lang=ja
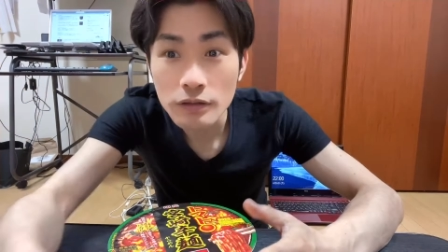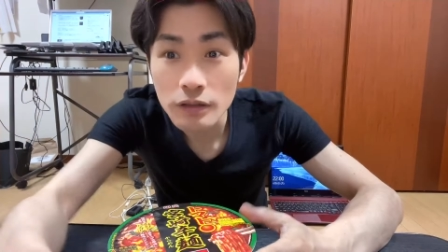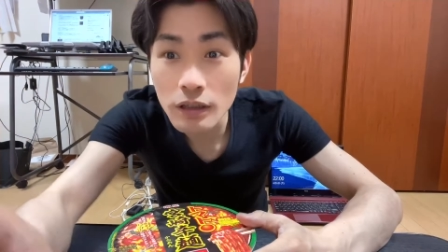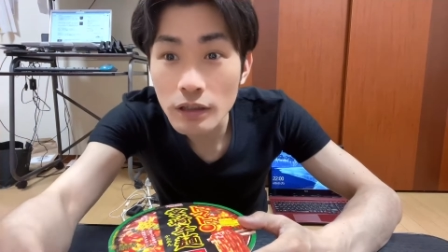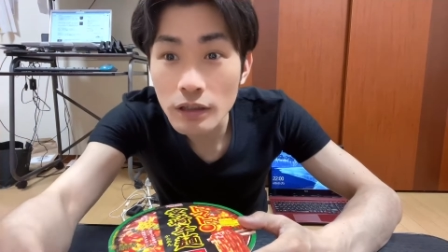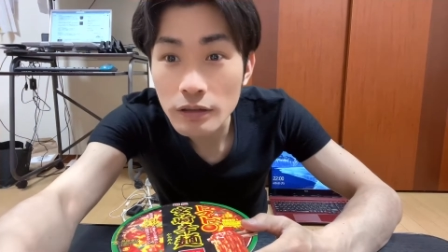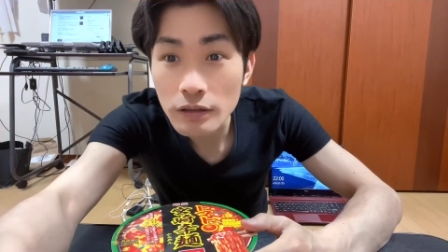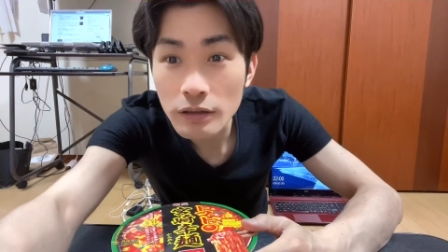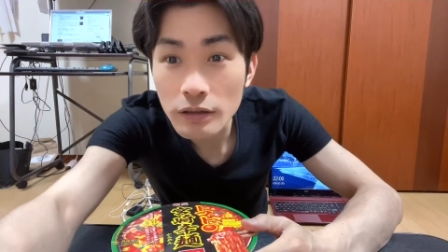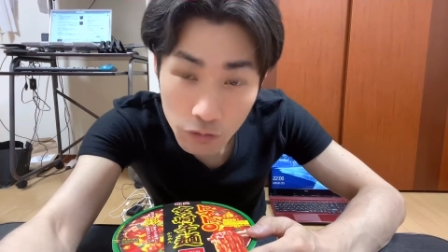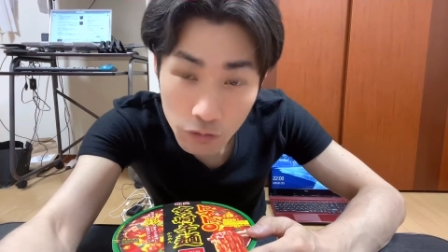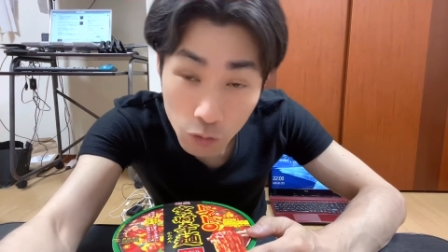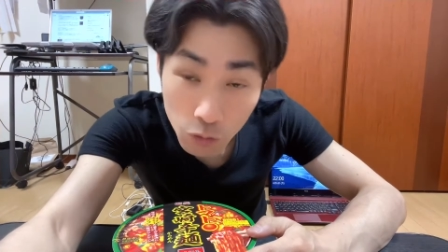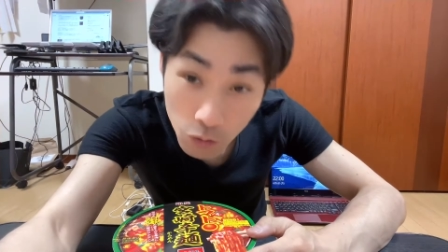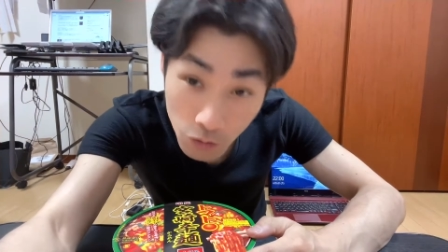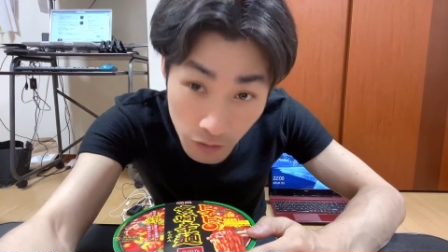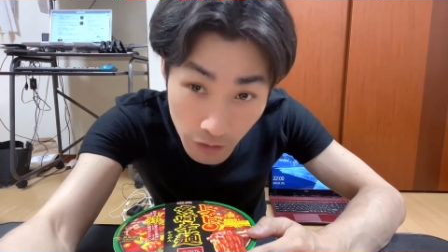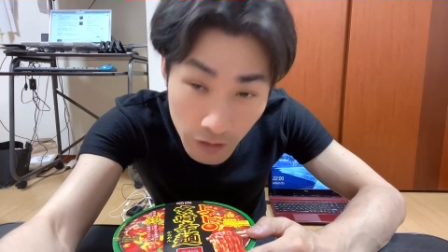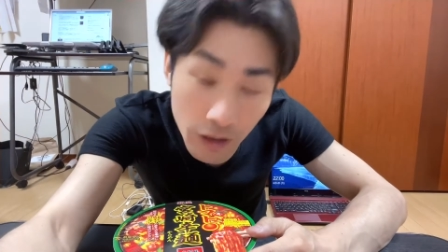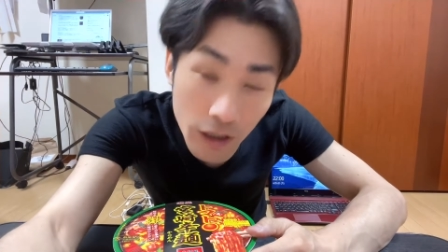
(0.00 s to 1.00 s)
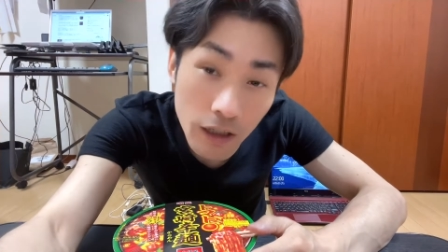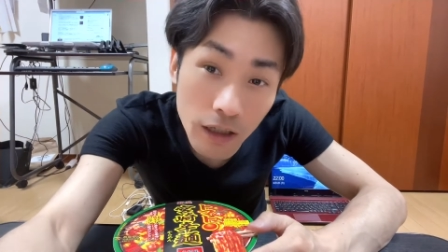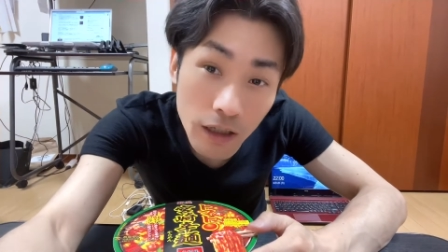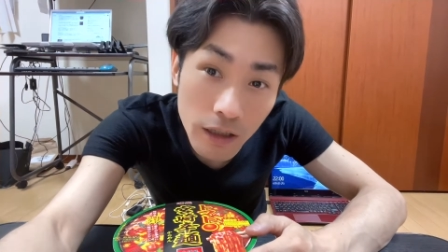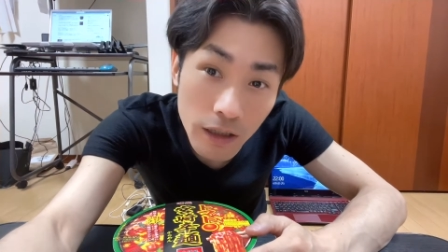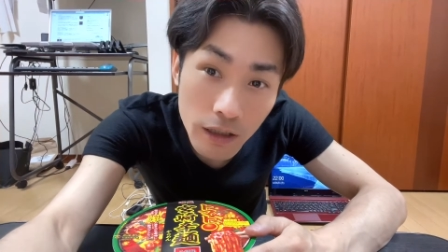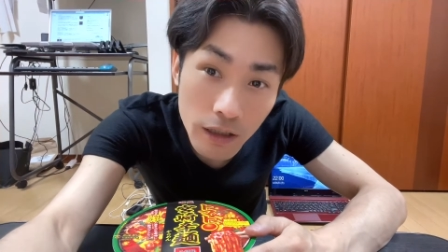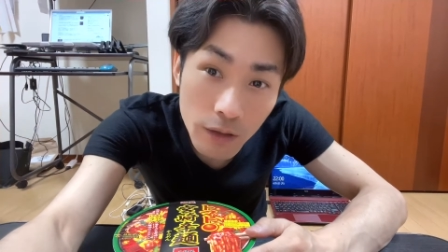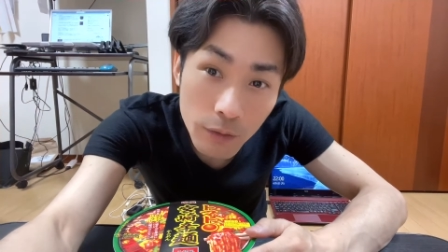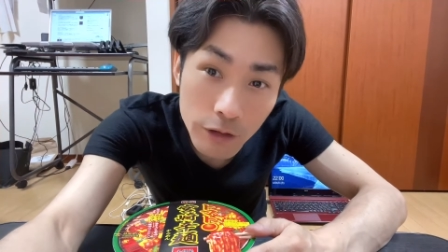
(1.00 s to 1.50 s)
さあどんだけ辛
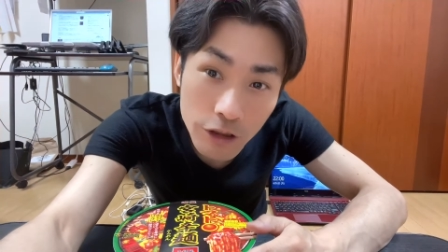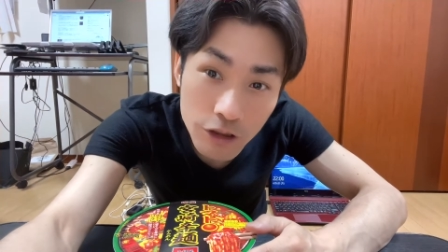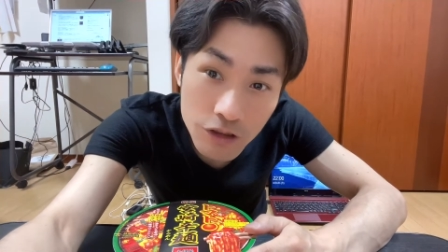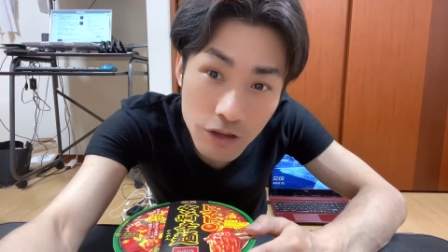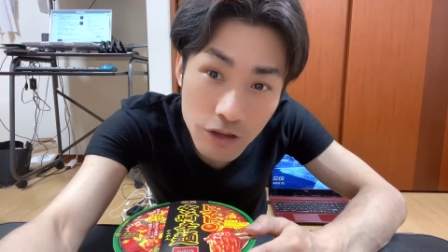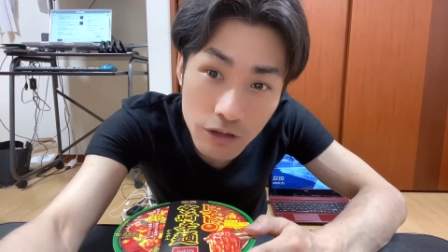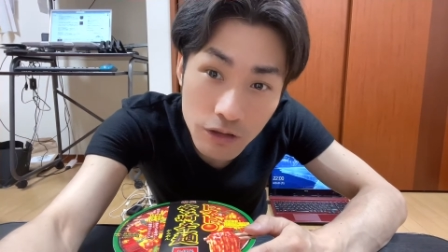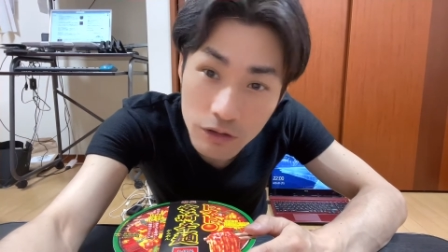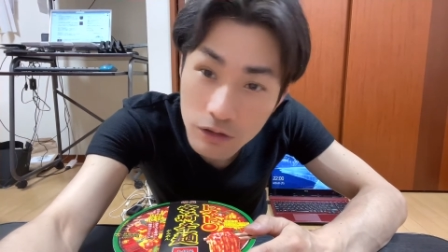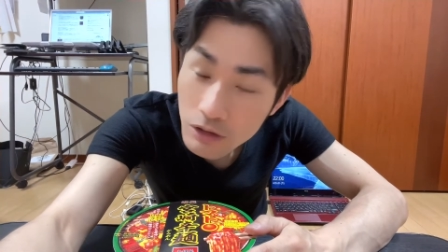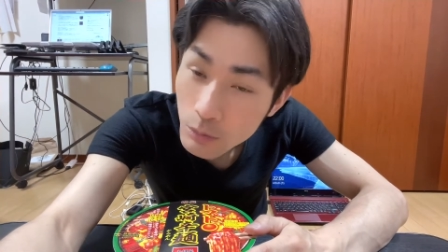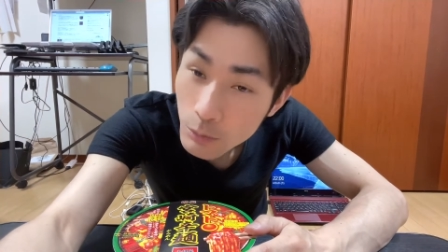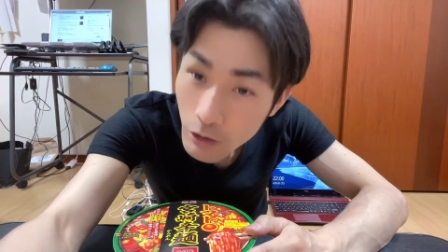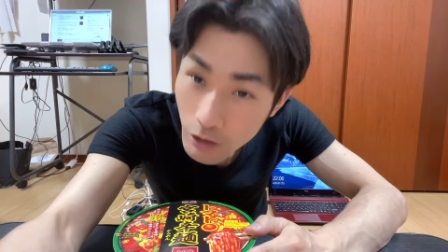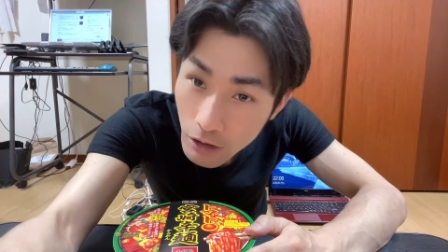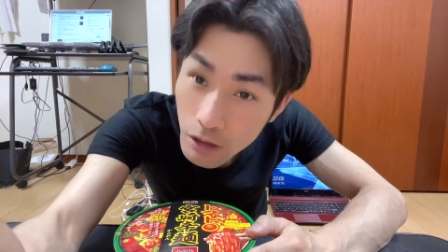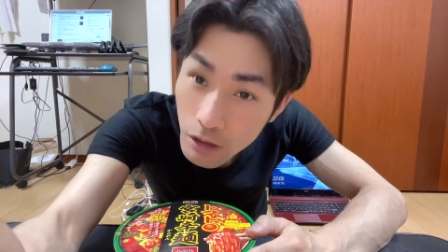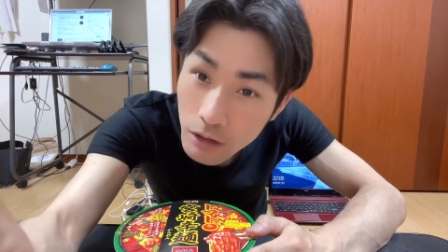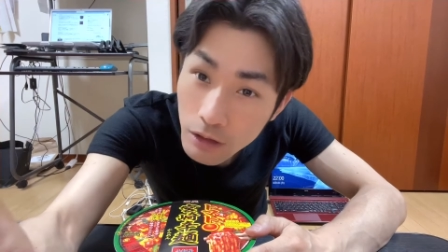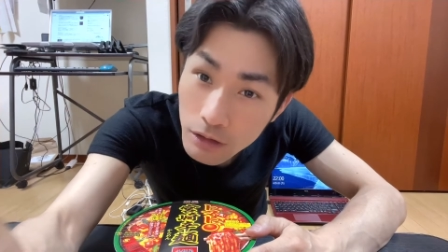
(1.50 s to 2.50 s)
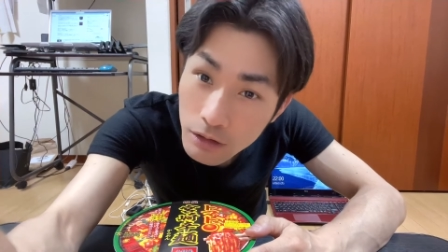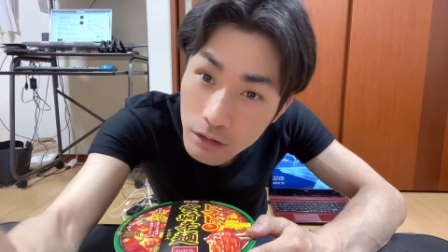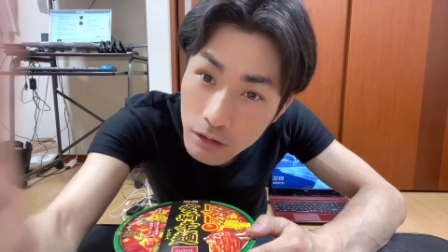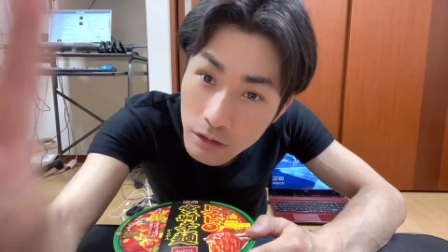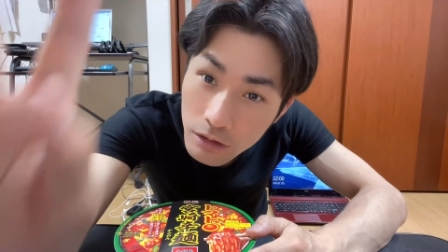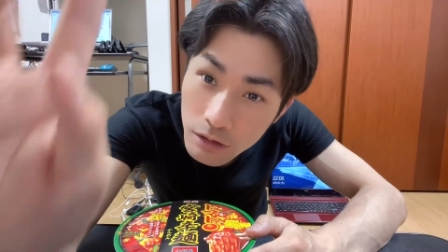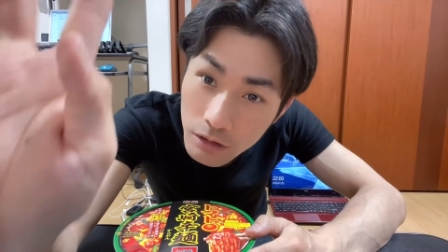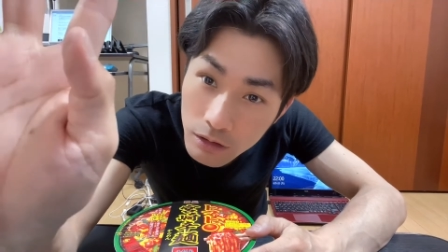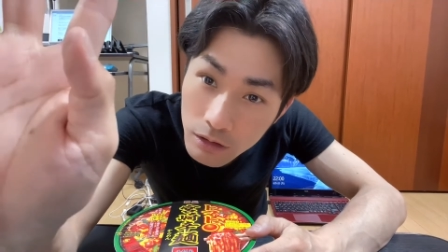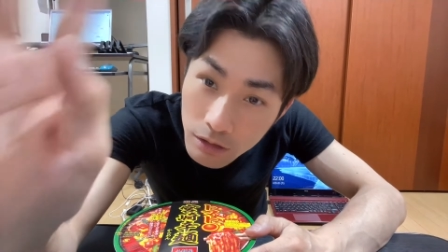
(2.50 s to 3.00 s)
いか私今から
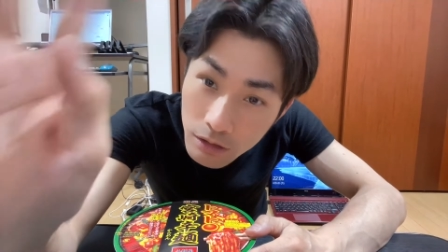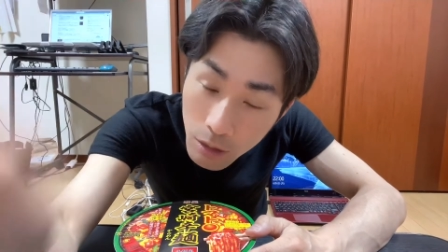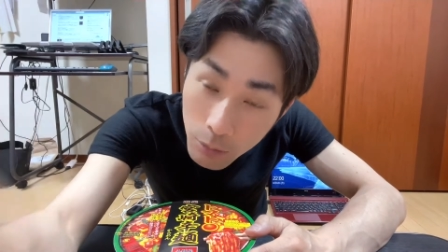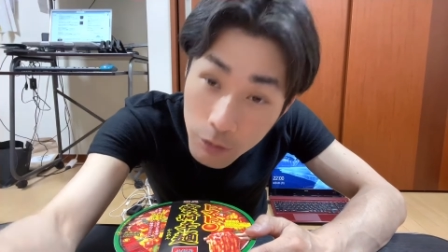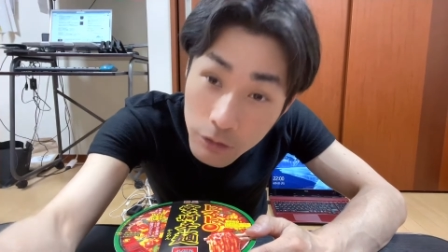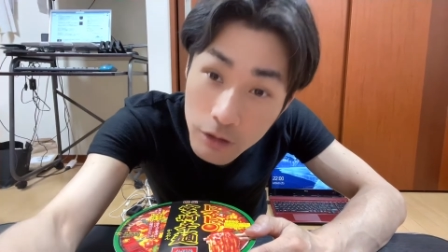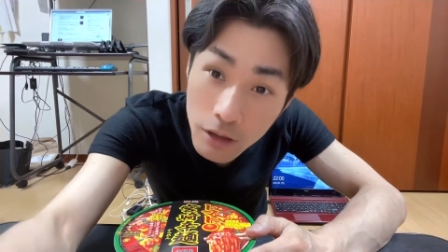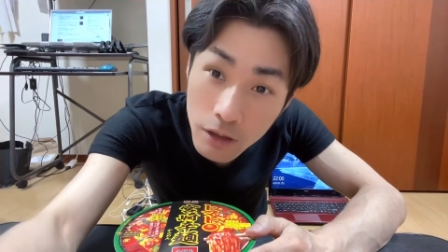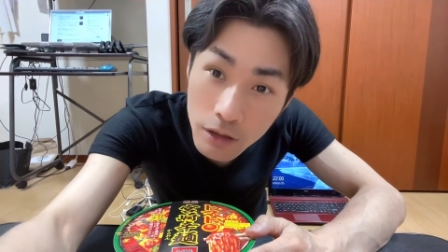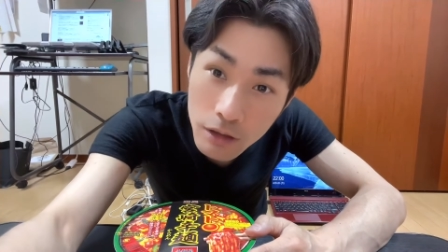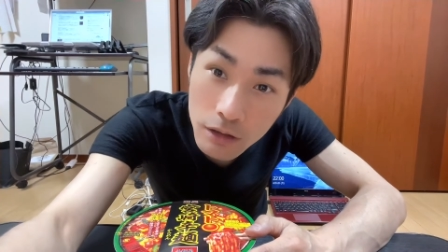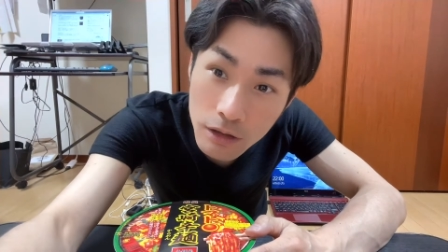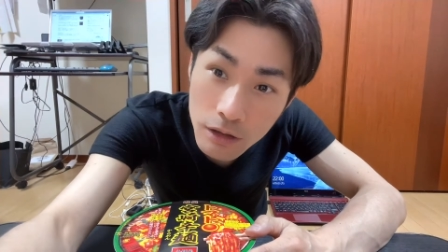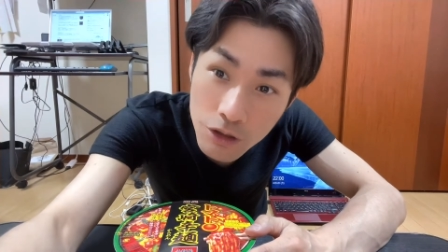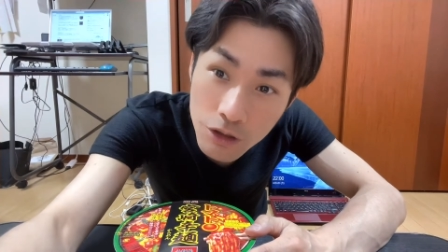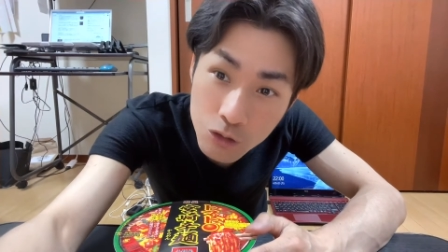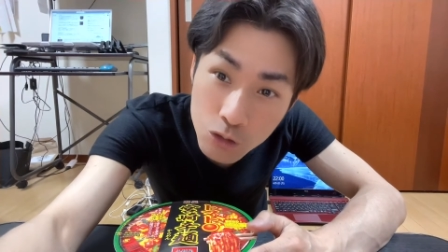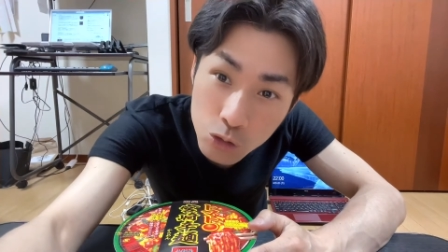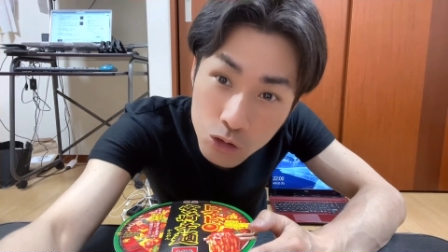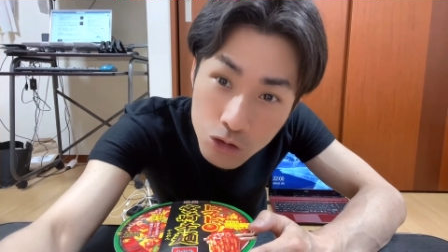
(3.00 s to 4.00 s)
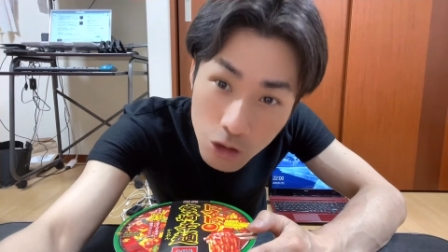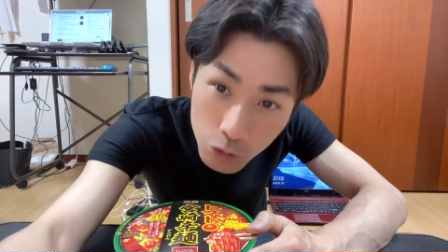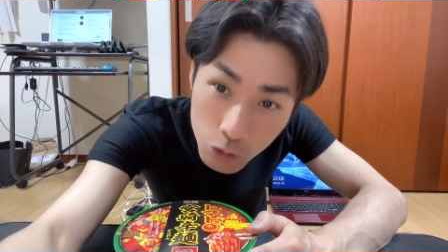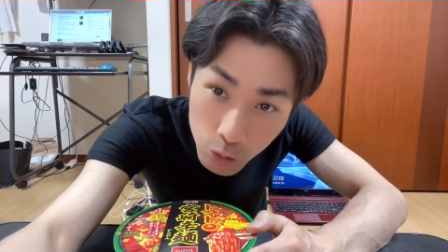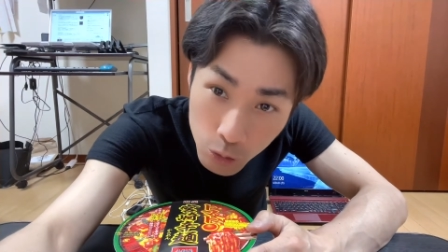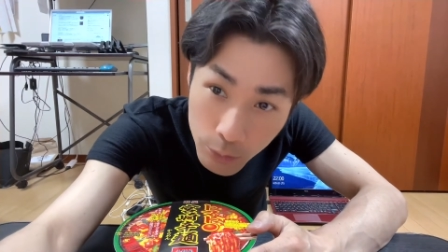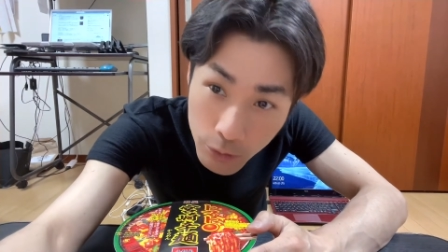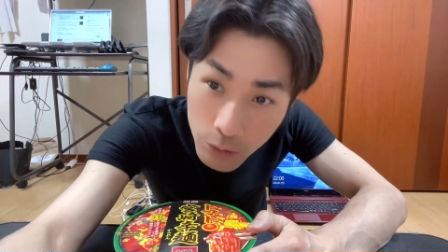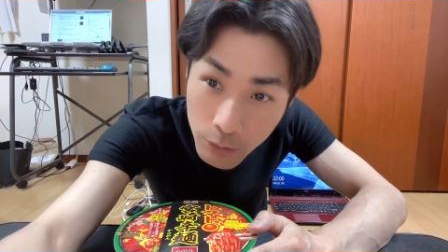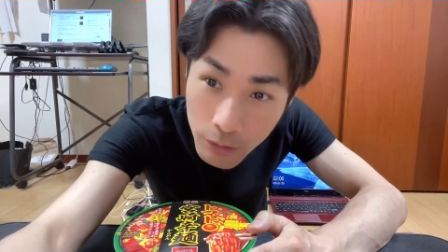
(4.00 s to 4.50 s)
食べて検証したいと
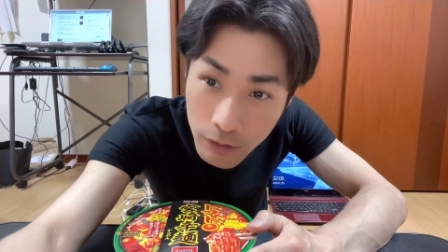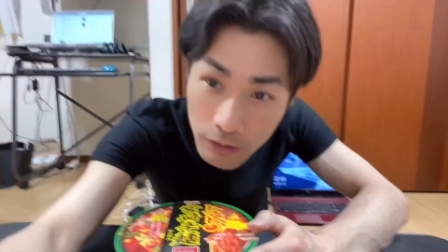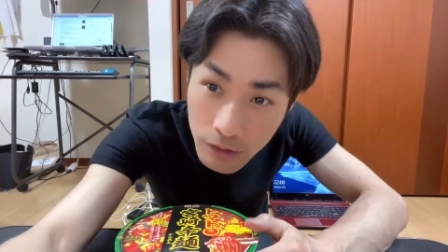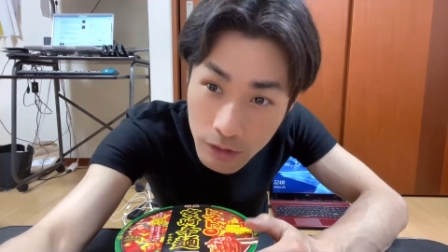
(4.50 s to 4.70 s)
思います